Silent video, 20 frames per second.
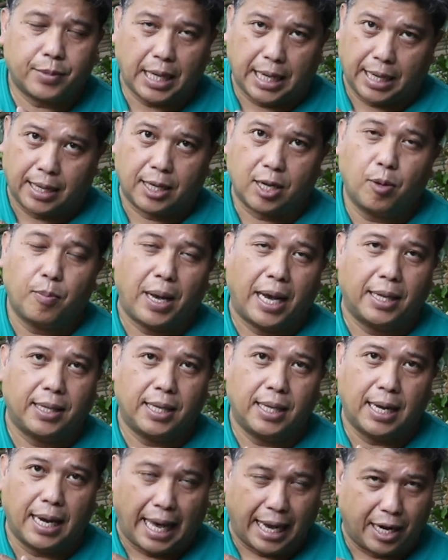ติดเข้ามา
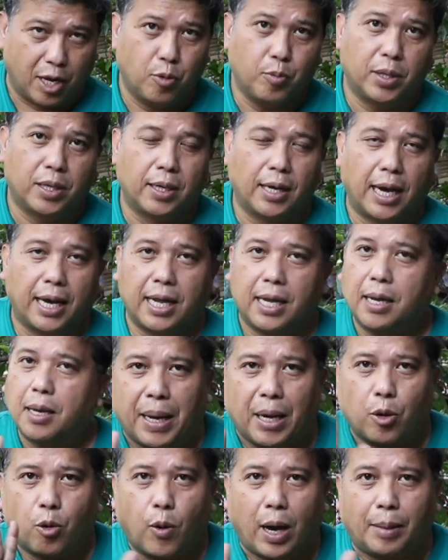ที่หลังนิ้วมืออันนี้
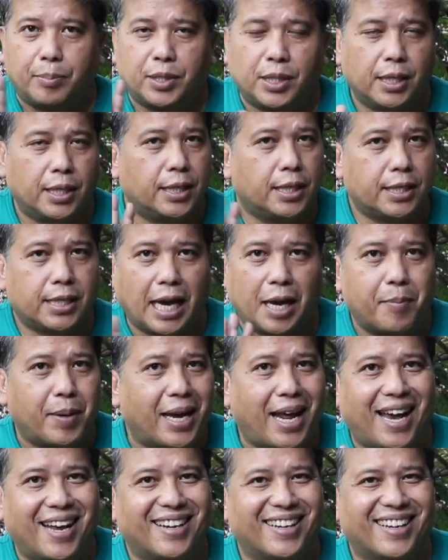เป็นความชื้นที่ใช้
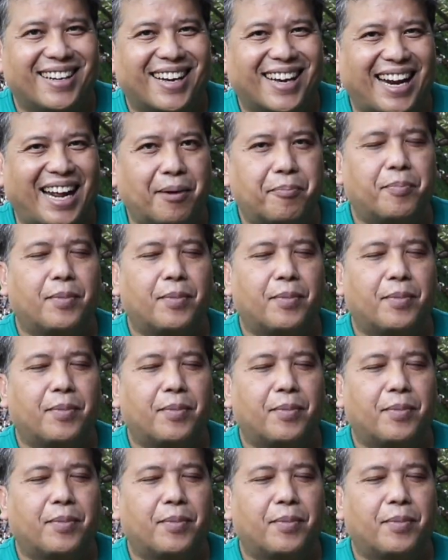ไม่ได้เลยนะครั